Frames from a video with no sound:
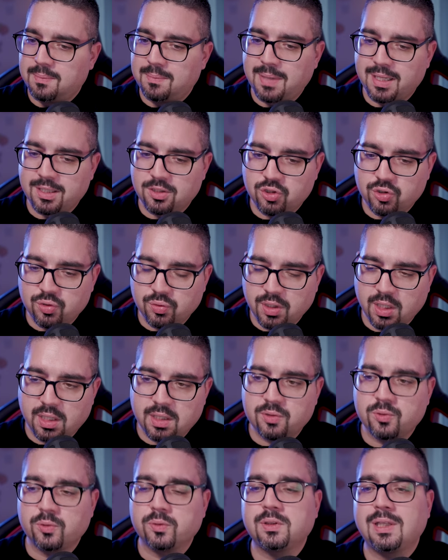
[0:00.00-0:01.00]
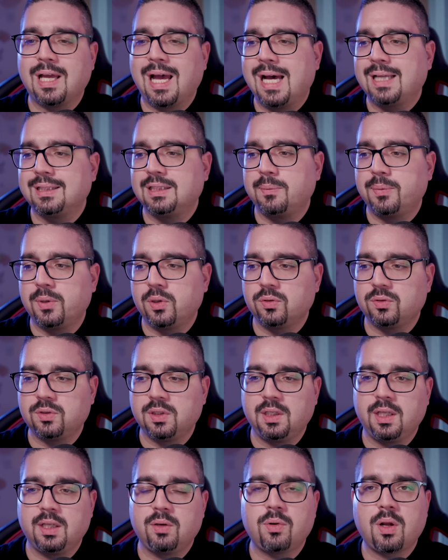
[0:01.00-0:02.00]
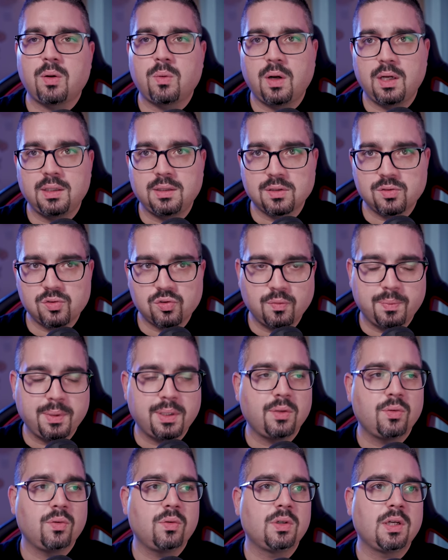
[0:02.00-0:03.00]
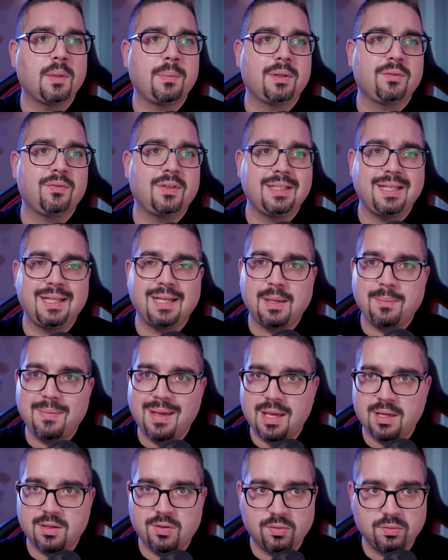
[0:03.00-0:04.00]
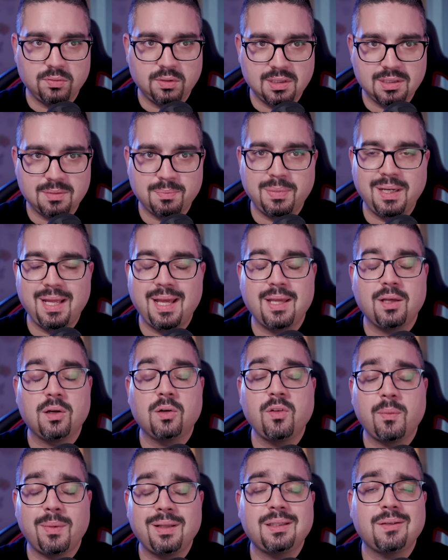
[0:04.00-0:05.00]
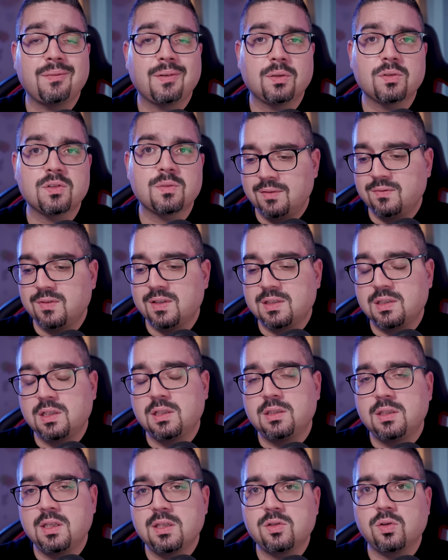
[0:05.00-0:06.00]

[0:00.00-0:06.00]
maggiori risultati, per ottenere una qualità superiore, per vedere vedere meglio un display. Ovviamente vanno investiti dei